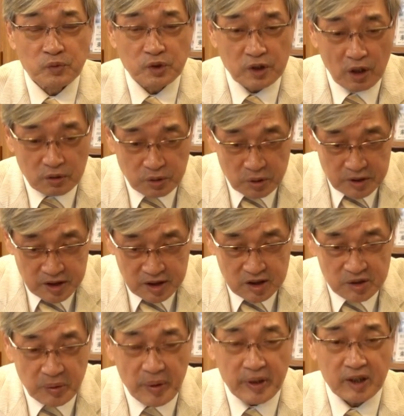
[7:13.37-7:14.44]
叫做《四
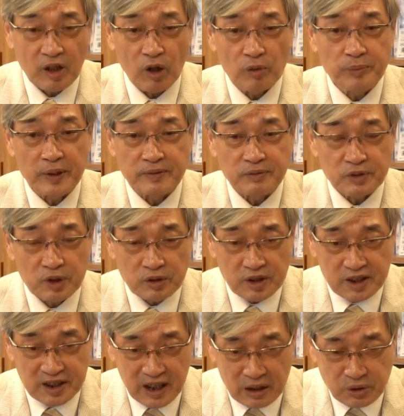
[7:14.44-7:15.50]
略稿本》，就是
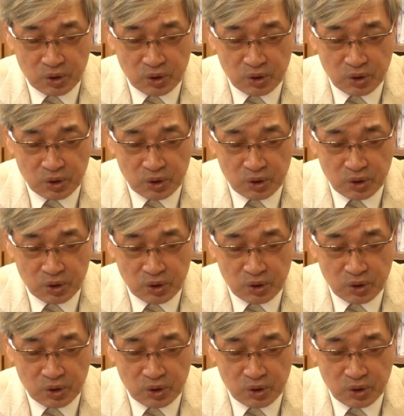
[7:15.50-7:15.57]
蒋